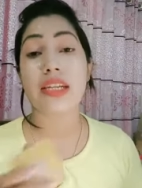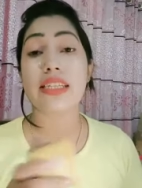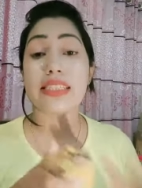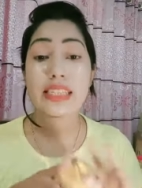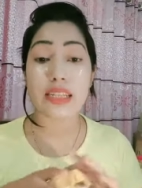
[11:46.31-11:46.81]
যাদের
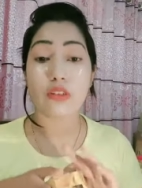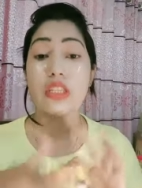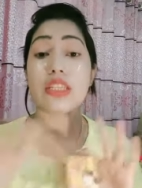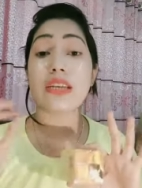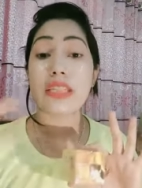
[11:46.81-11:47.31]
স্কিনটা হচ্ছে
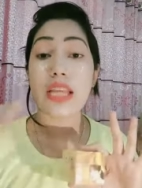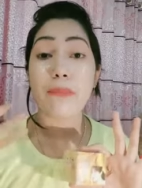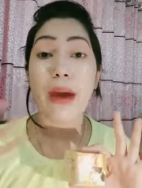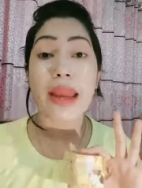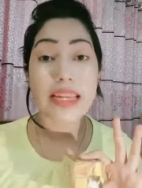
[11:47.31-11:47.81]
ডে
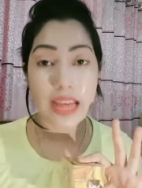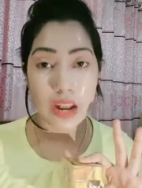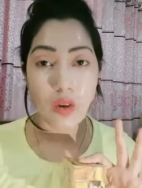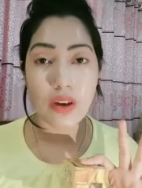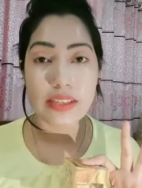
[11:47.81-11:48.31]
বাই ডে
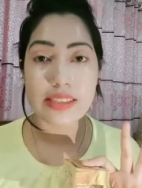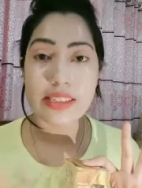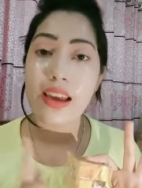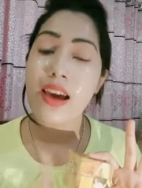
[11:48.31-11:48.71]
কালো হয়ে যাচ্ছে